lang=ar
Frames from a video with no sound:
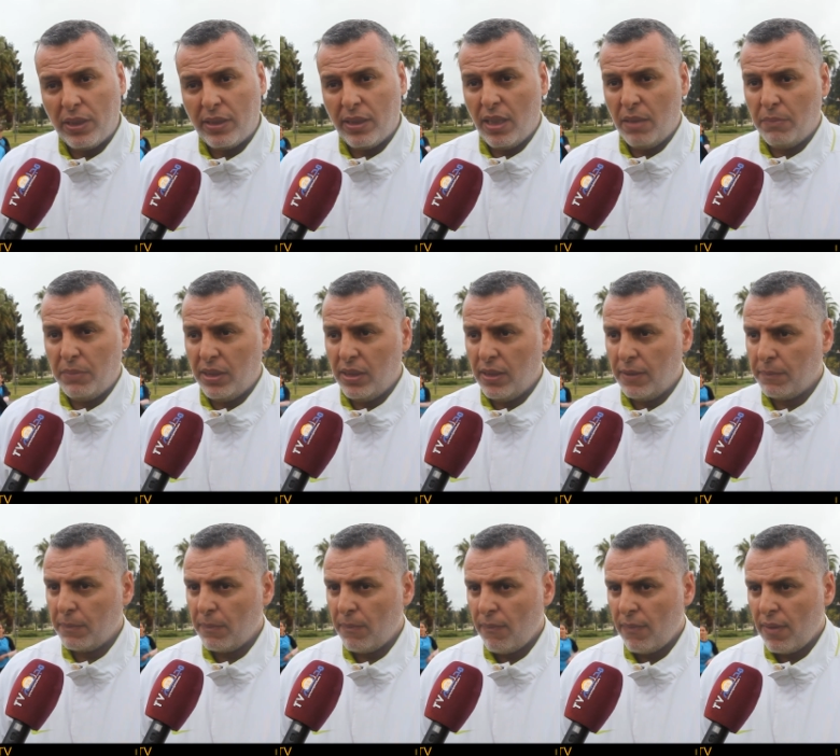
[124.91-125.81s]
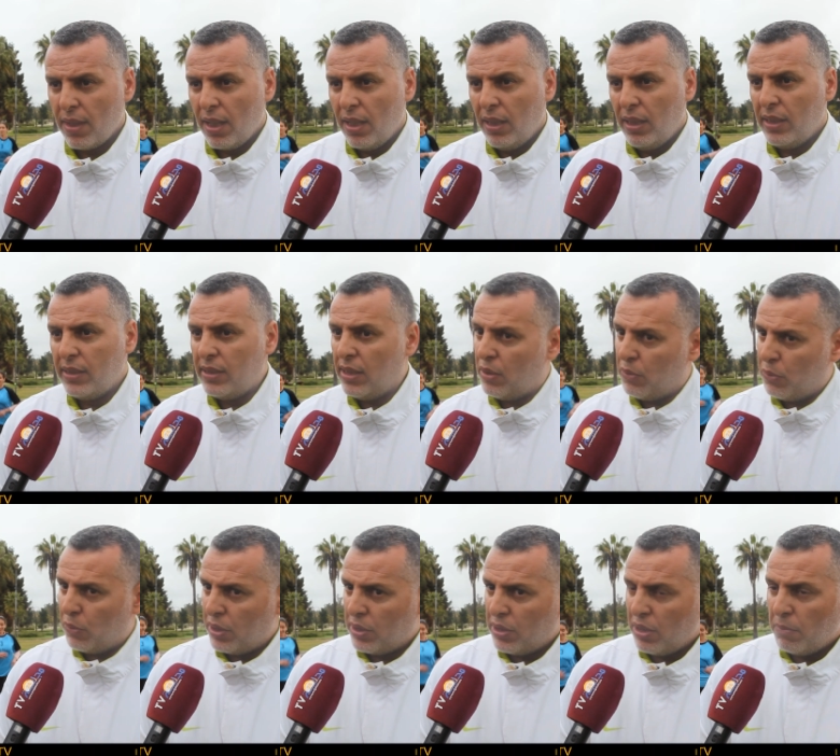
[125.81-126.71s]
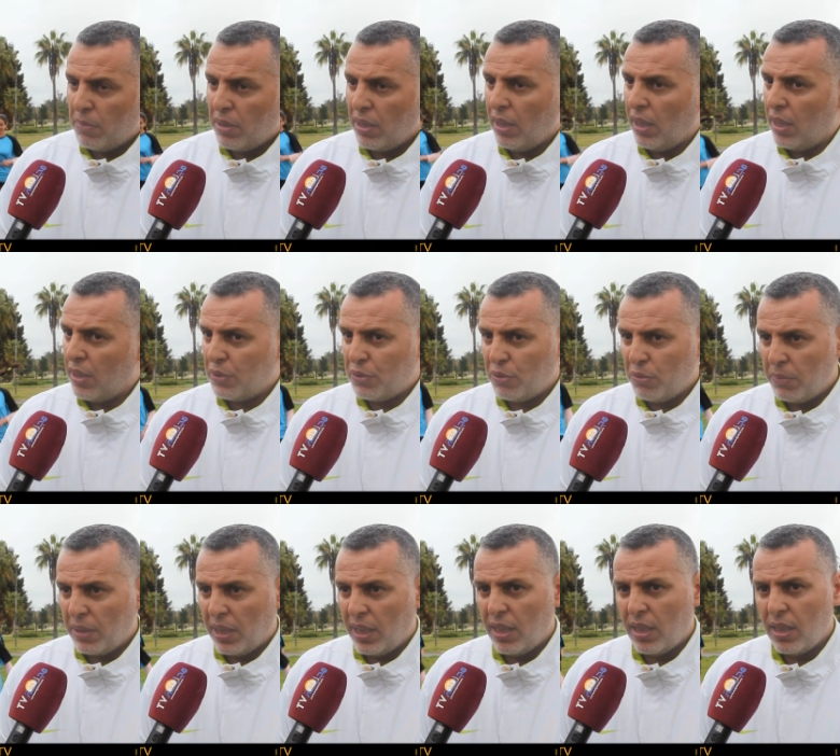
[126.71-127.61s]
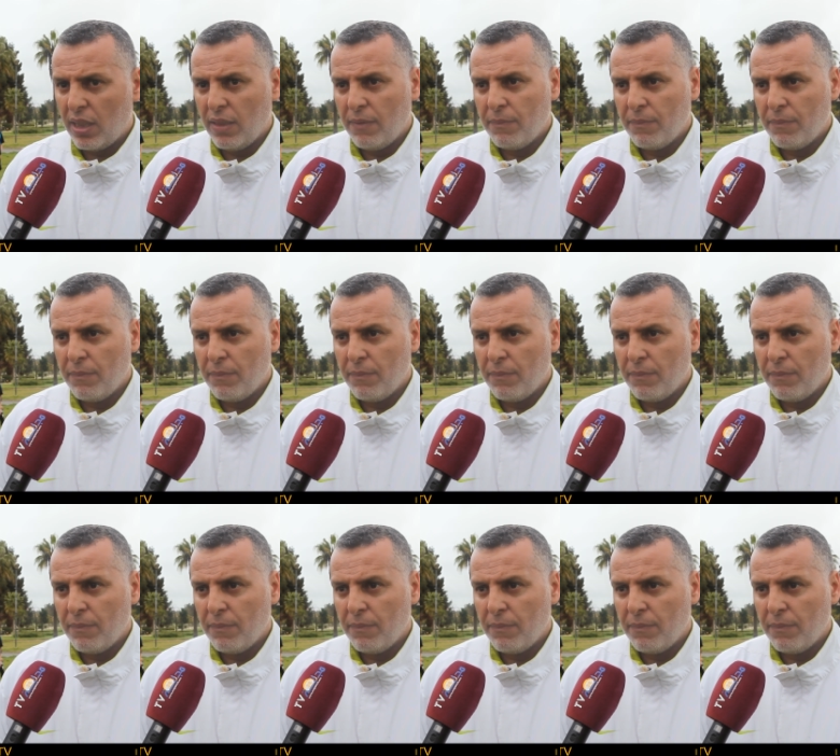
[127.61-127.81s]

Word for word: التلاميذ اللي ساندونا تما الله يجزيهم بخير